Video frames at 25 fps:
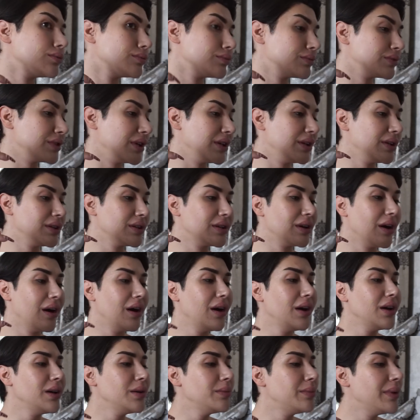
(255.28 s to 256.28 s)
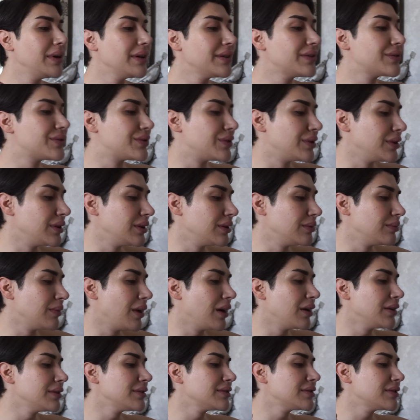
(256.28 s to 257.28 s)
Beni kaybettiğim
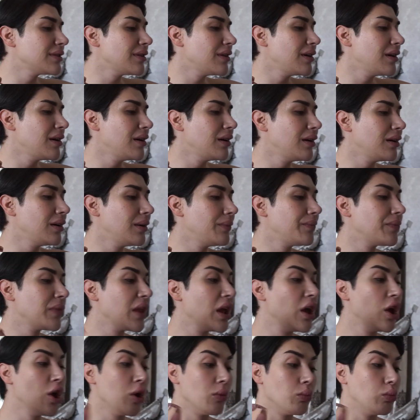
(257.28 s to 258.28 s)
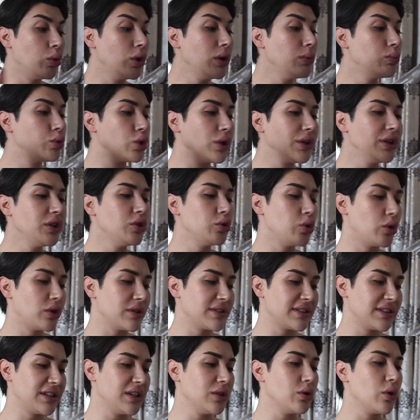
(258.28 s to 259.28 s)
anda. Bu arada buranın
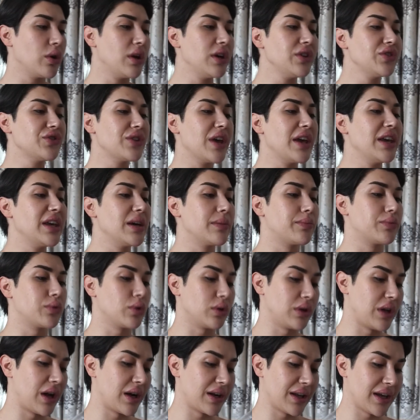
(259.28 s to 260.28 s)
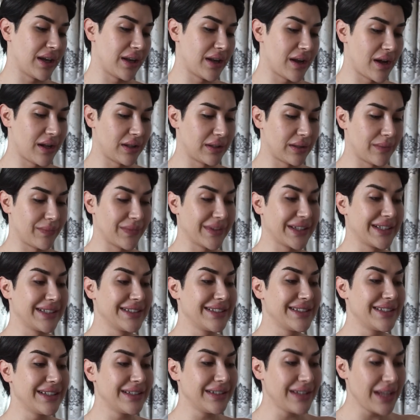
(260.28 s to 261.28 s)
yöresine göre şey yapıyorlar genelde.
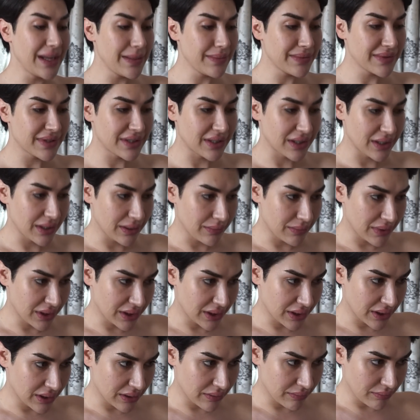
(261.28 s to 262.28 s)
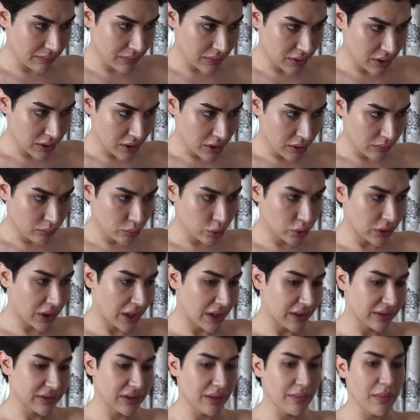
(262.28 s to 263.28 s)
Kızların hepsi bakayım. Bu
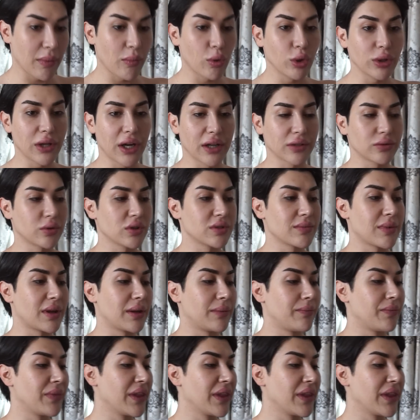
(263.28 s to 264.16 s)
dark tamam o light o zaman.